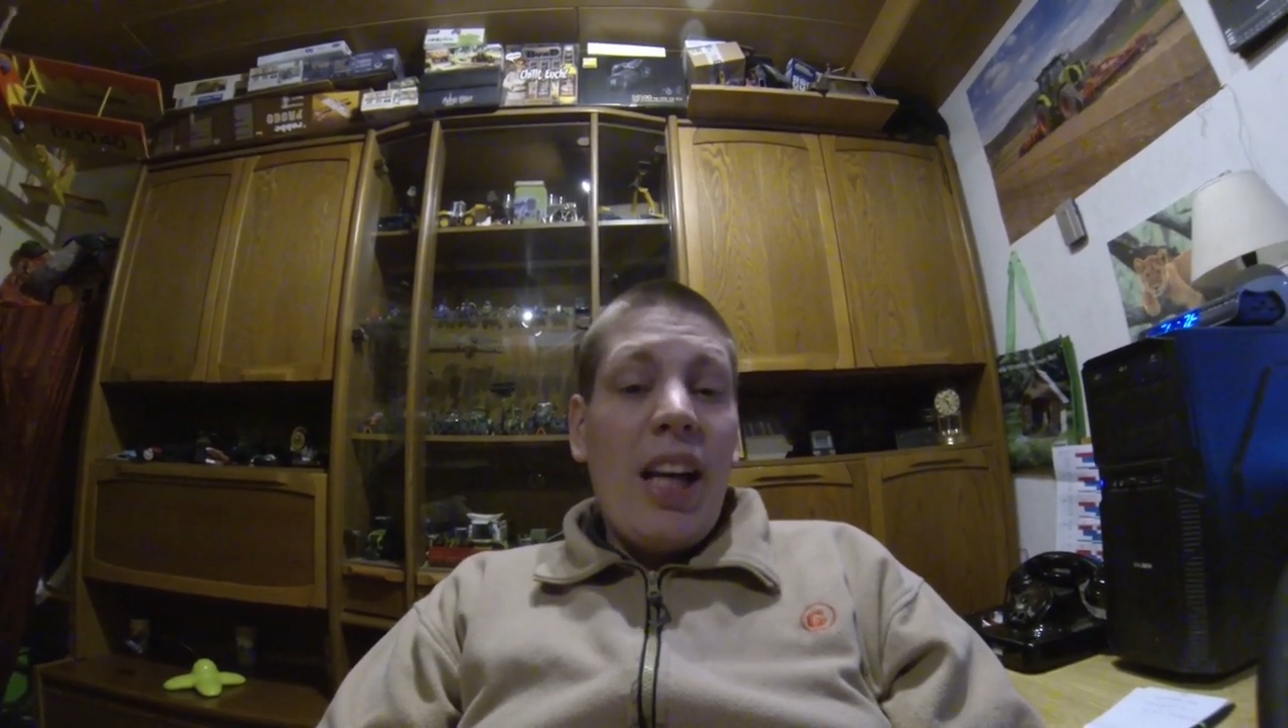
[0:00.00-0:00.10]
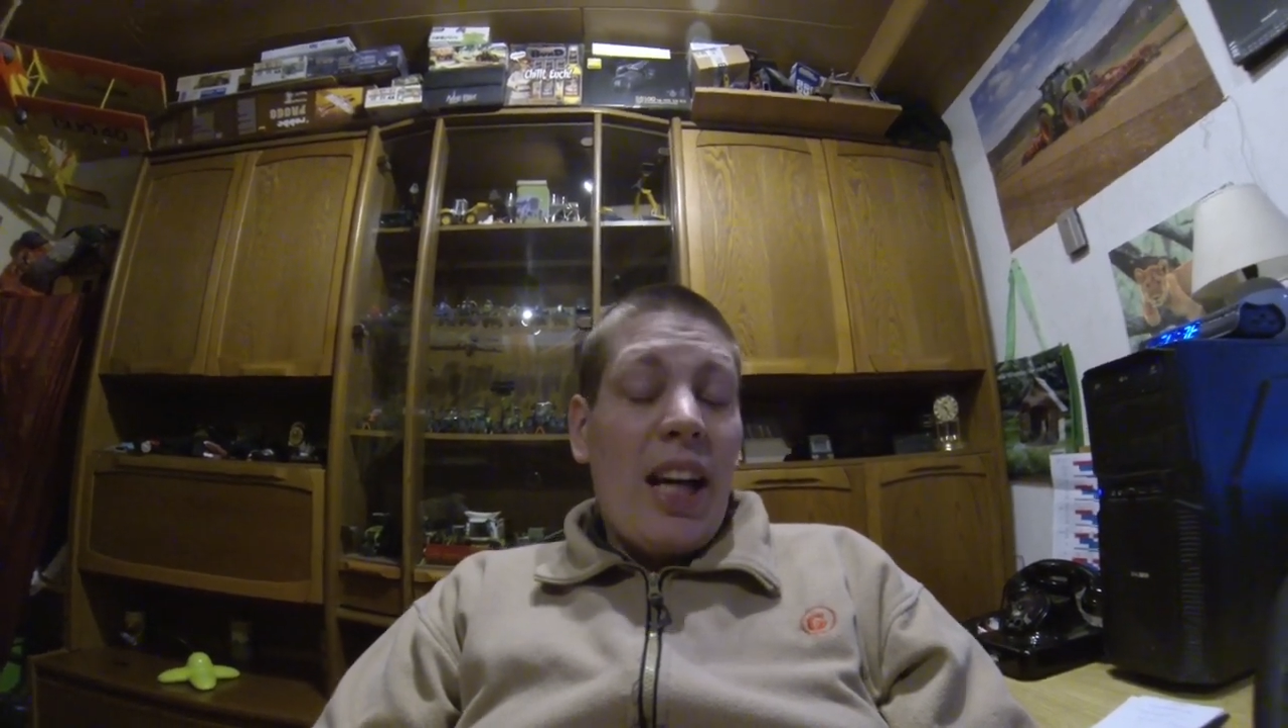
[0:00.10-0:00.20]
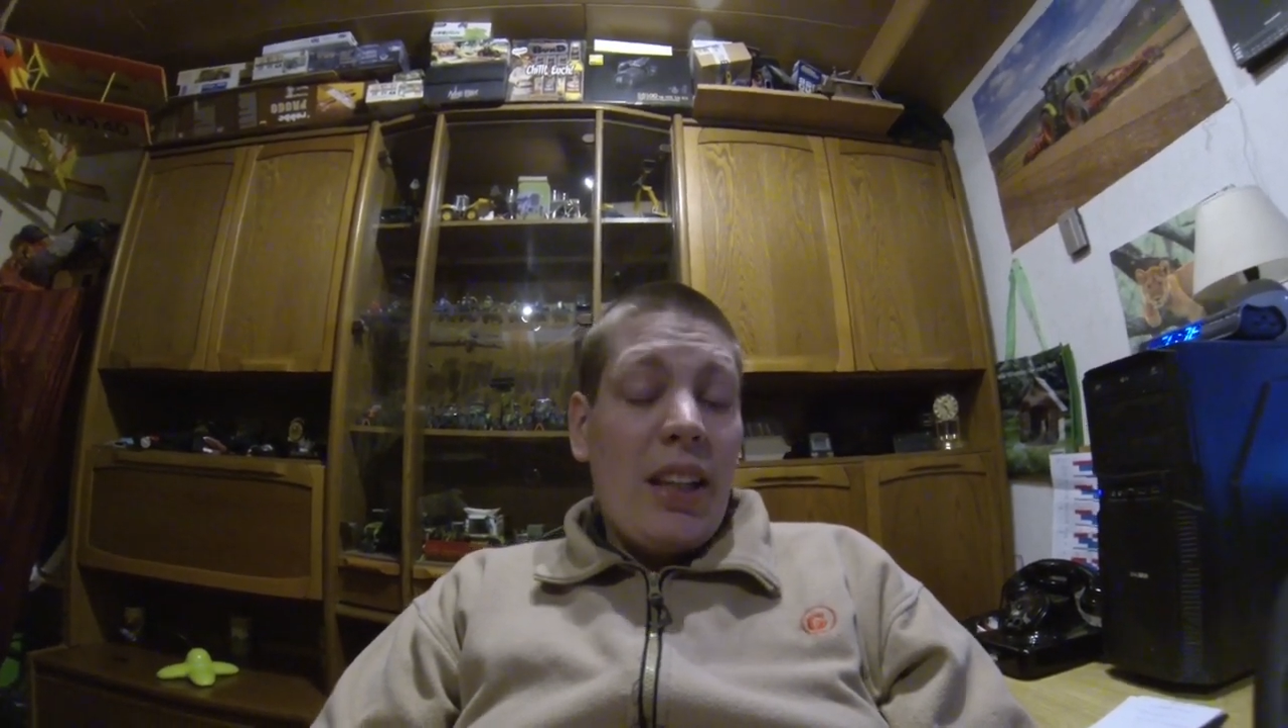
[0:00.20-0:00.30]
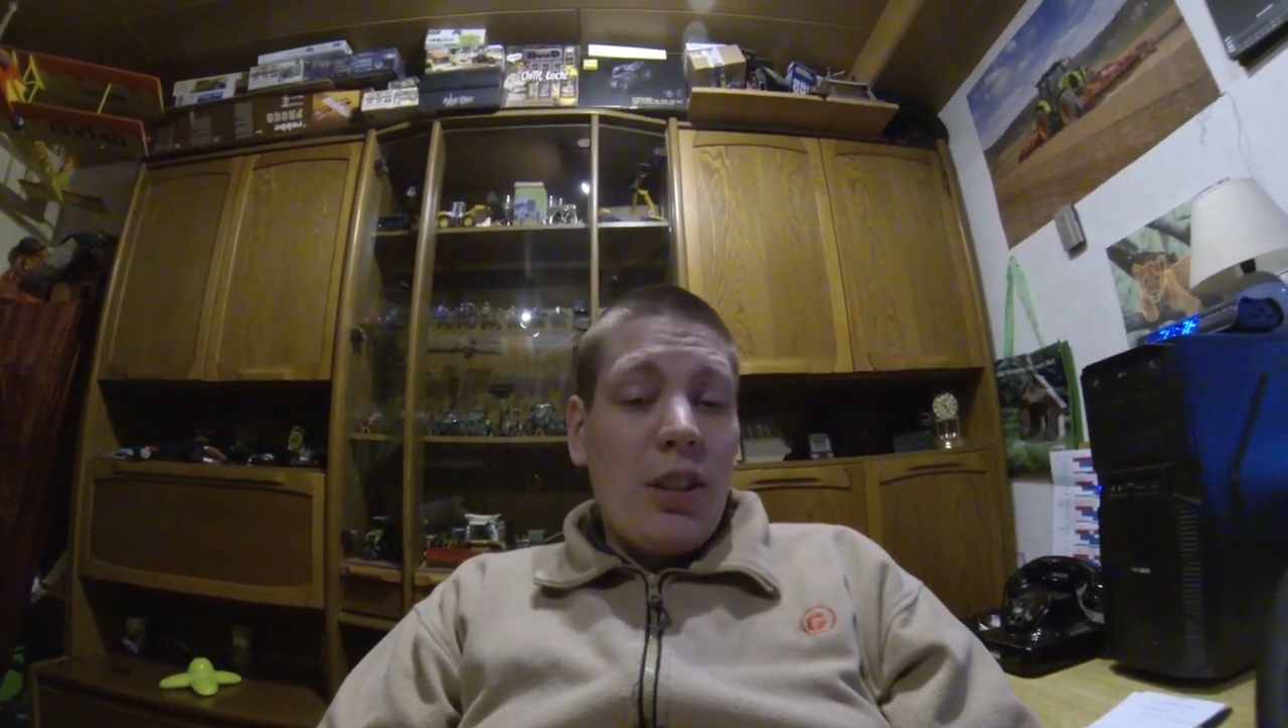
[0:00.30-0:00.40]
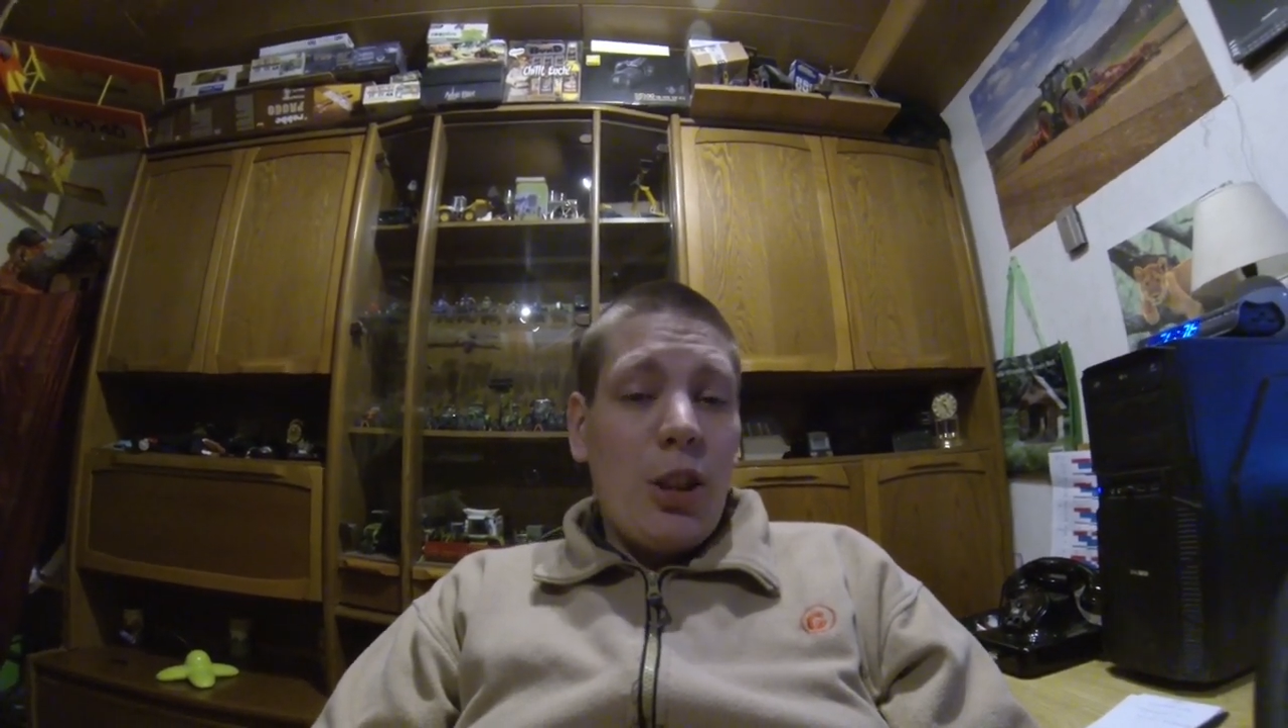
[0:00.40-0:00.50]

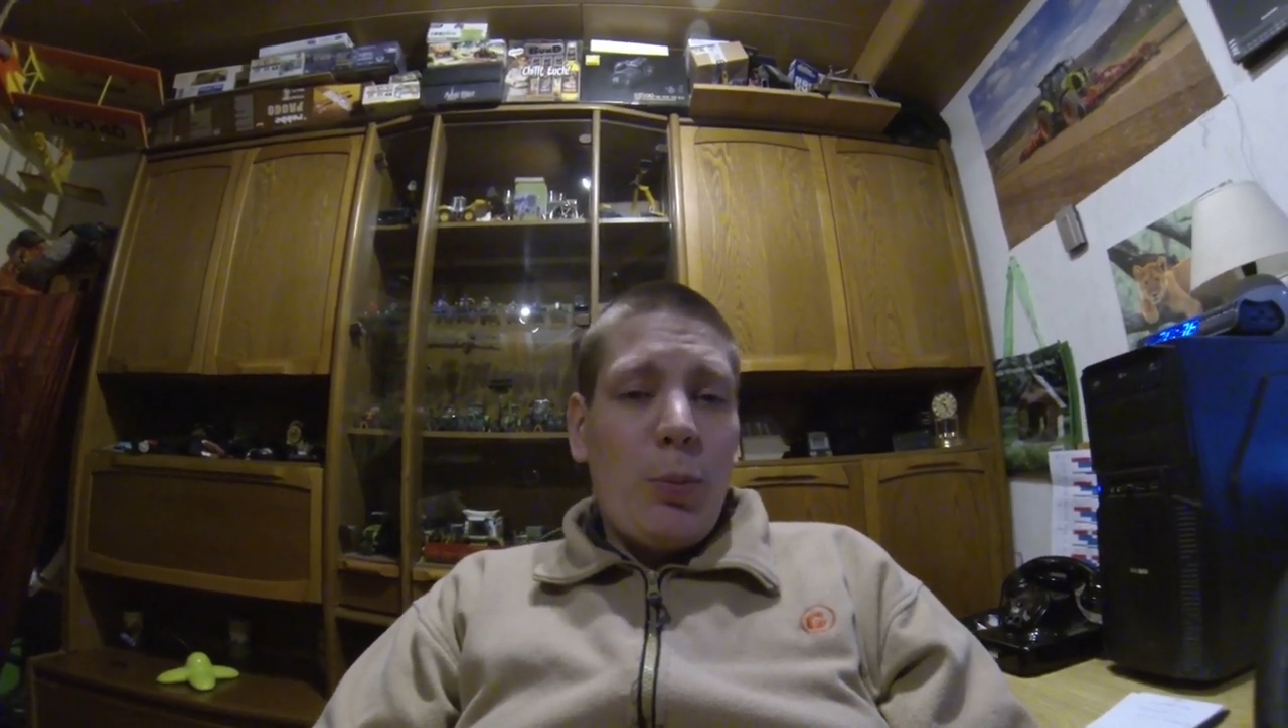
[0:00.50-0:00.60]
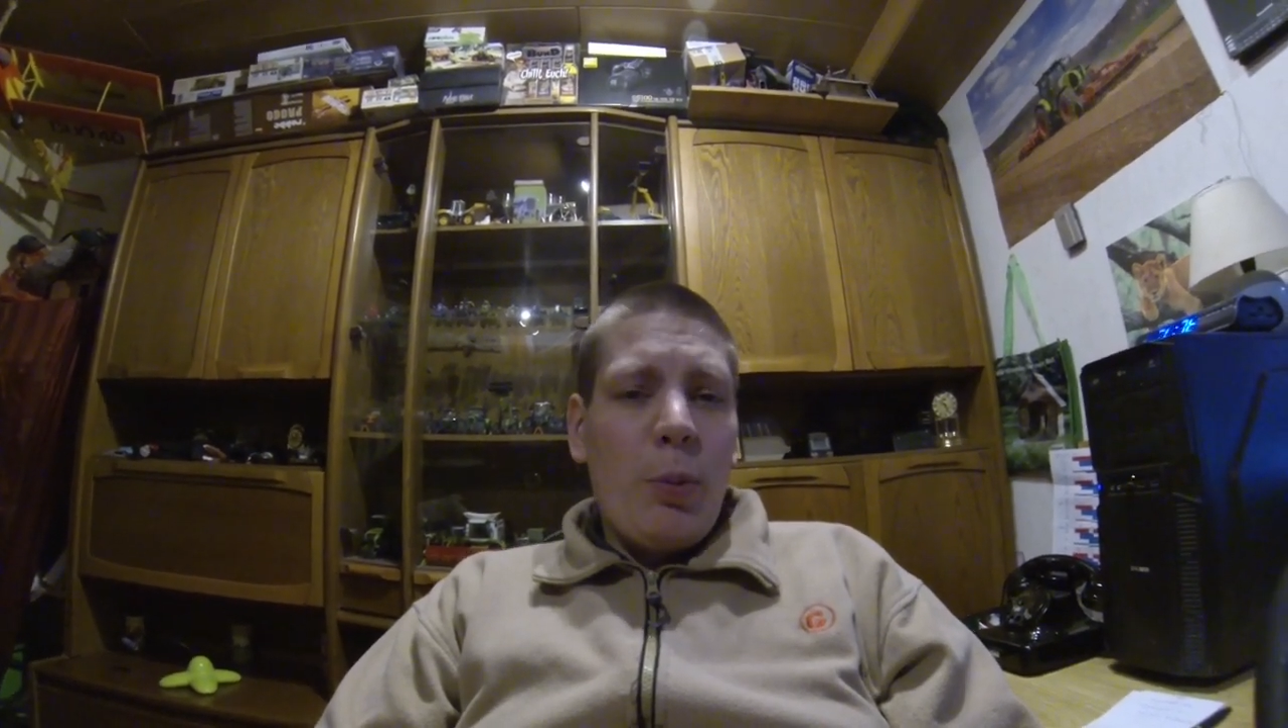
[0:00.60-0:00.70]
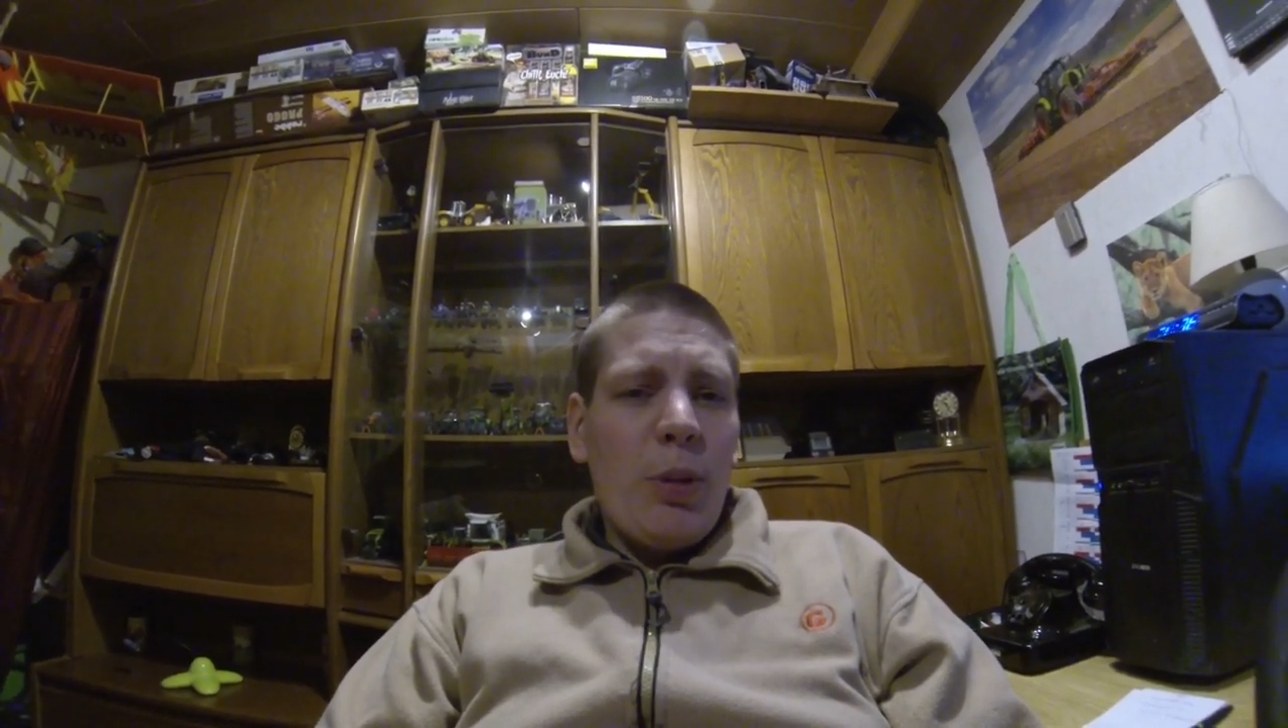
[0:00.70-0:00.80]
Also ich bin